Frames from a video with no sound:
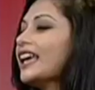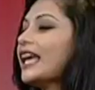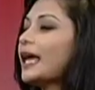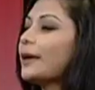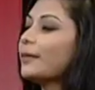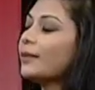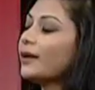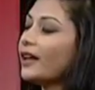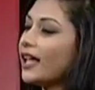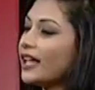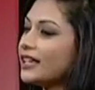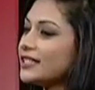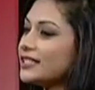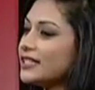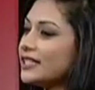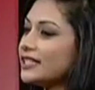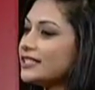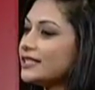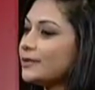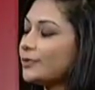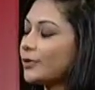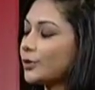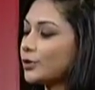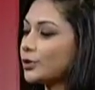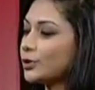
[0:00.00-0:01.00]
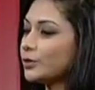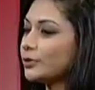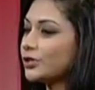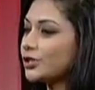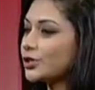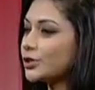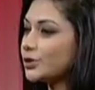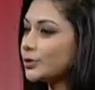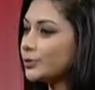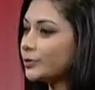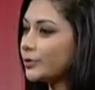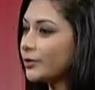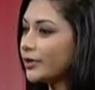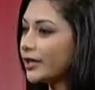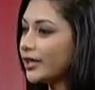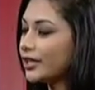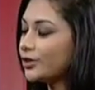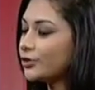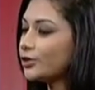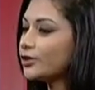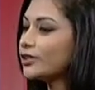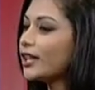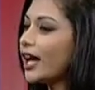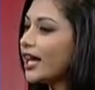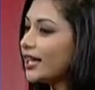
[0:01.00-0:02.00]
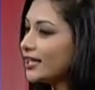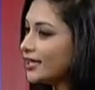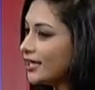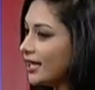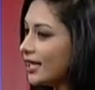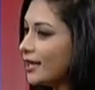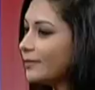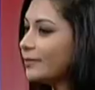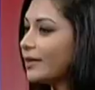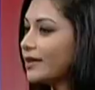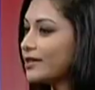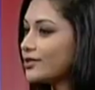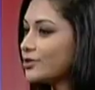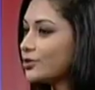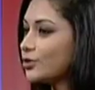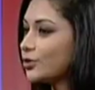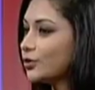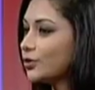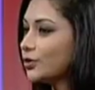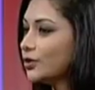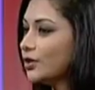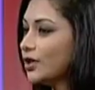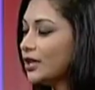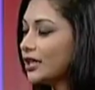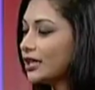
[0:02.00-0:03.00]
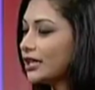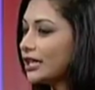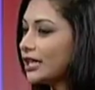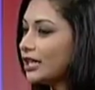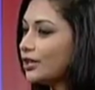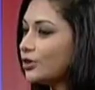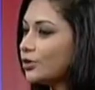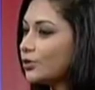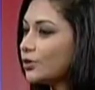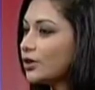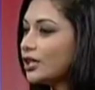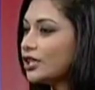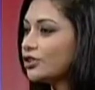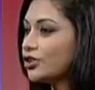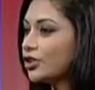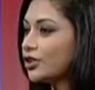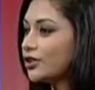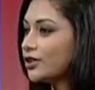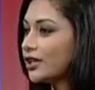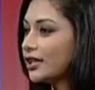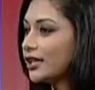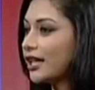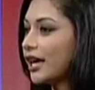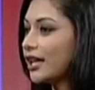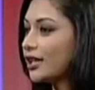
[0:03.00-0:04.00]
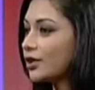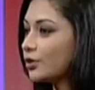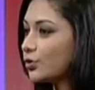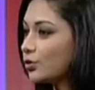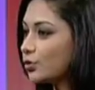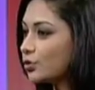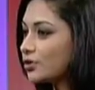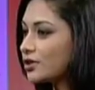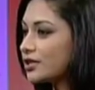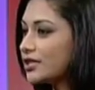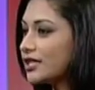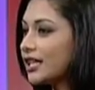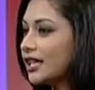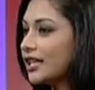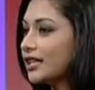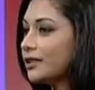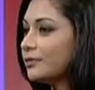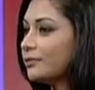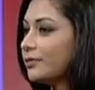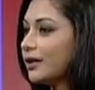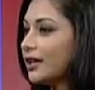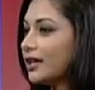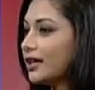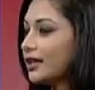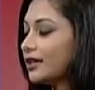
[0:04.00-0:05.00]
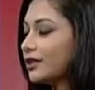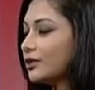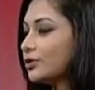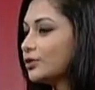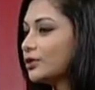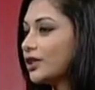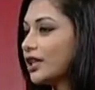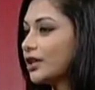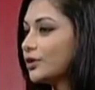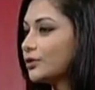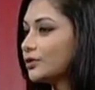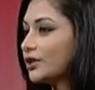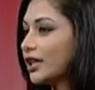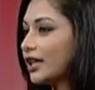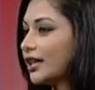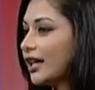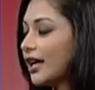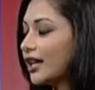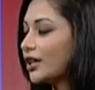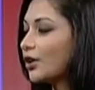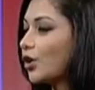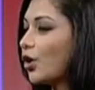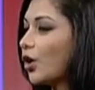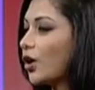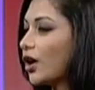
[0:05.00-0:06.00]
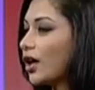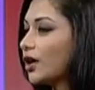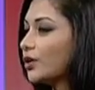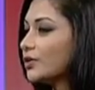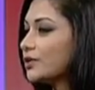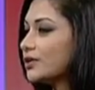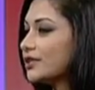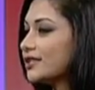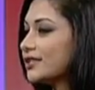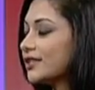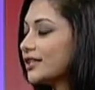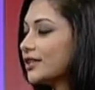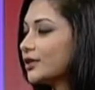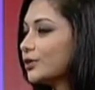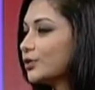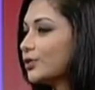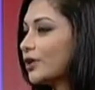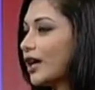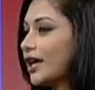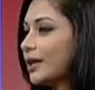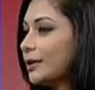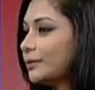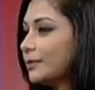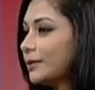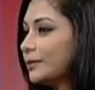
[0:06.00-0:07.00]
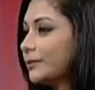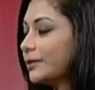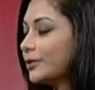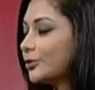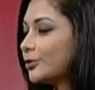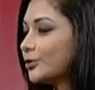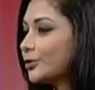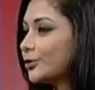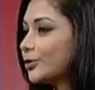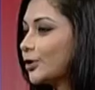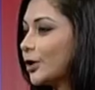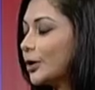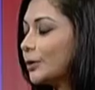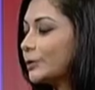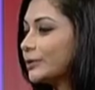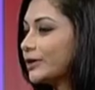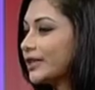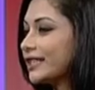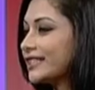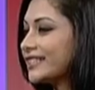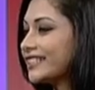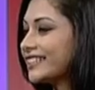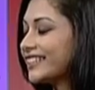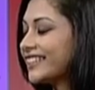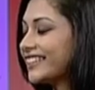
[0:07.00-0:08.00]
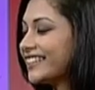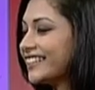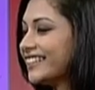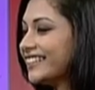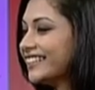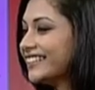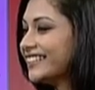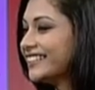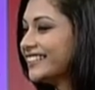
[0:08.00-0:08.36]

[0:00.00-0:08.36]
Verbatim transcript: এবার আসি যে বর্তমান সময়ে তো গান নিয়েই ব্যস্ত কিন্তু কি ধরনের গান করছেন বা কোথায় কোথায় গান করা হচ্ছে কোনো অ্যালবামের কোনো খবর আছে কিনা